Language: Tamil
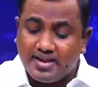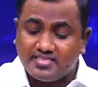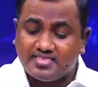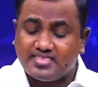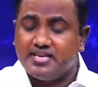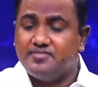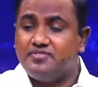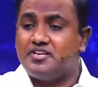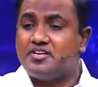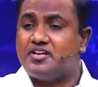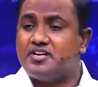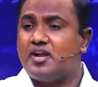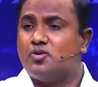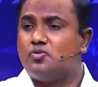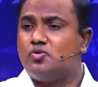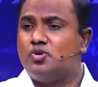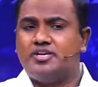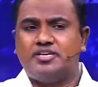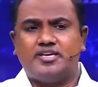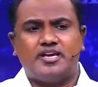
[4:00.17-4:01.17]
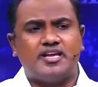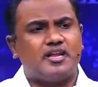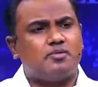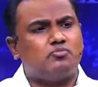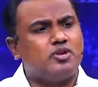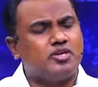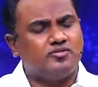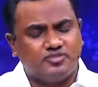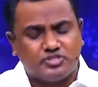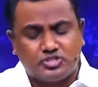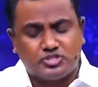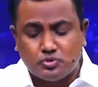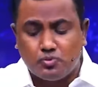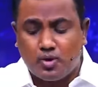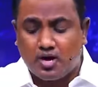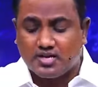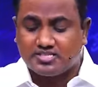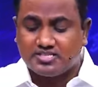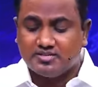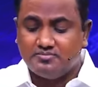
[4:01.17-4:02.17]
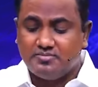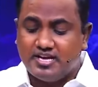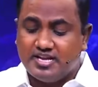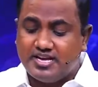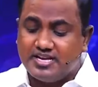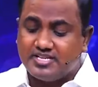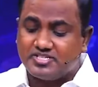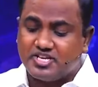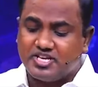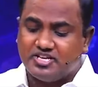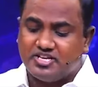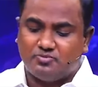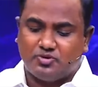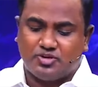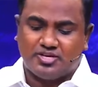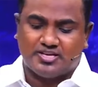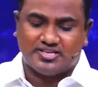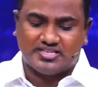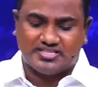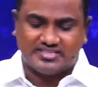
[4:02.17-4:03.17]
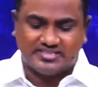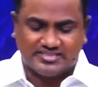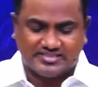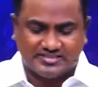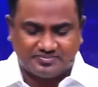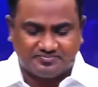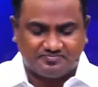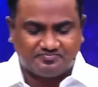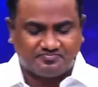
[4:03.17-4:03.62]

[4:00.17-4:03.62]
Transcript: பயத்தை விட்டால் ஒழிய நம்முடைய விசுவாசம் கிரியை செய்ய முடியாது